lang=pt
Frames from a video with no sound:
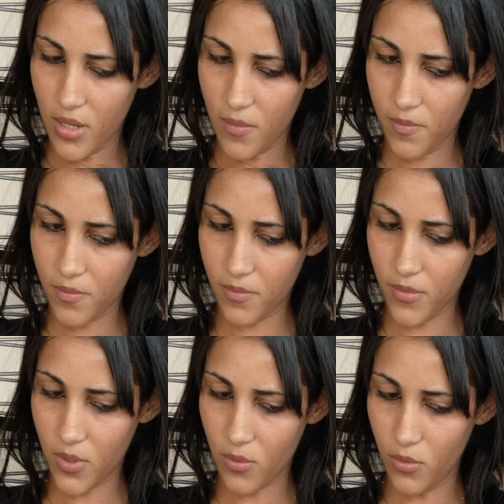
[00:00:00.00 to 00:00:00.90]

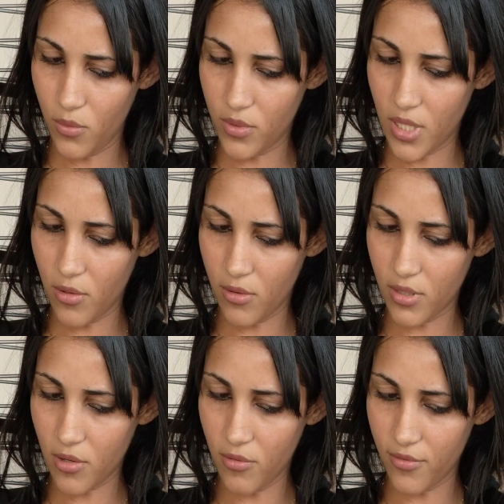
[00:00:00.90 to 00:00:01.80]
26 anos, mais
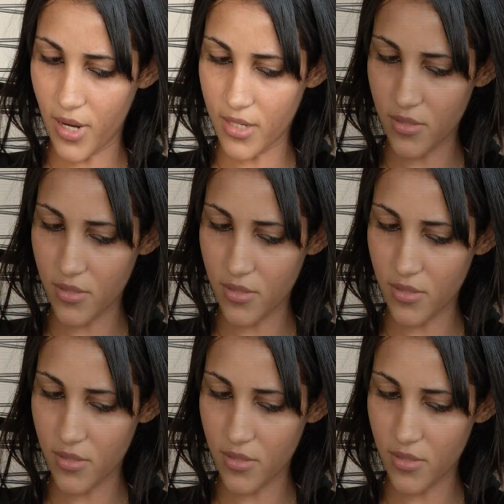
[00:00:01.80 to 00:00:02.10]
jovem.